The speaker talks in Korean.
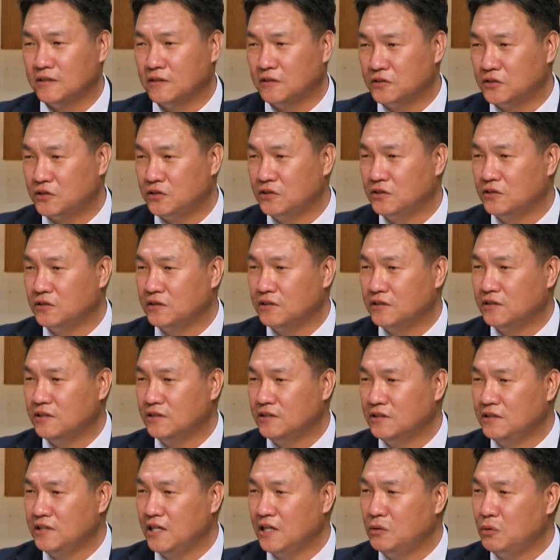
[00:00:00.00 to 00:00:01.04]
것은
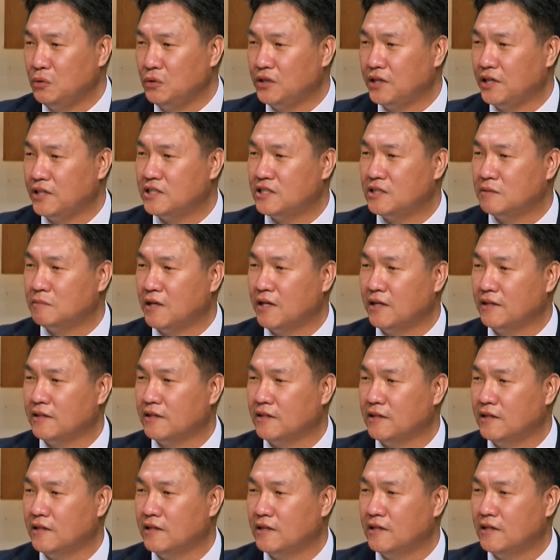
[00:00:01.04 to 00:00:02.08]
은혜도
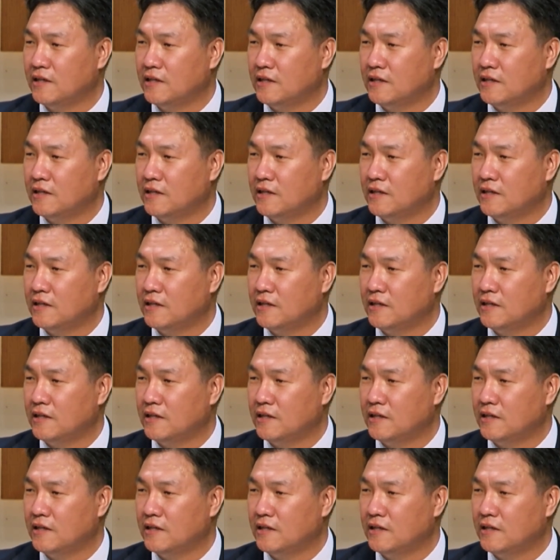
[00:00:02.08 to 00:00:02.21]
있겠지만